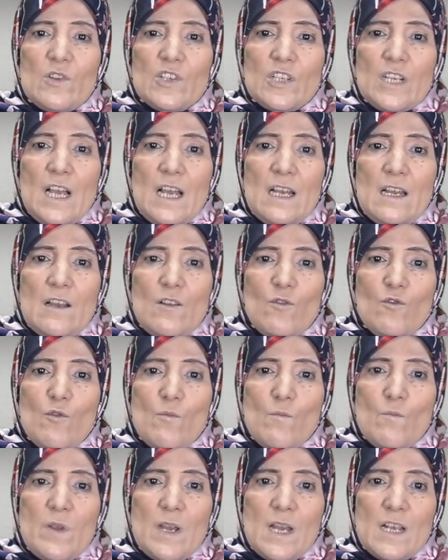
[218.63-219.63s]
وجعل
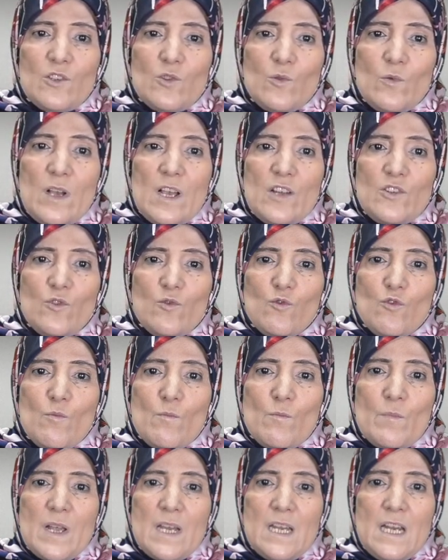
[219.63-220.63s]
لكم من
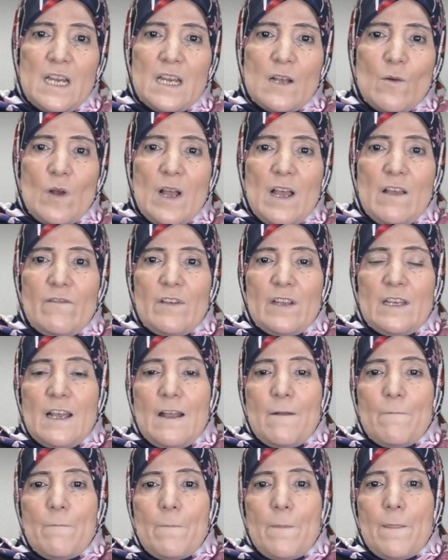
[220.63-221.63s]
أزواجكم بنين وحفدة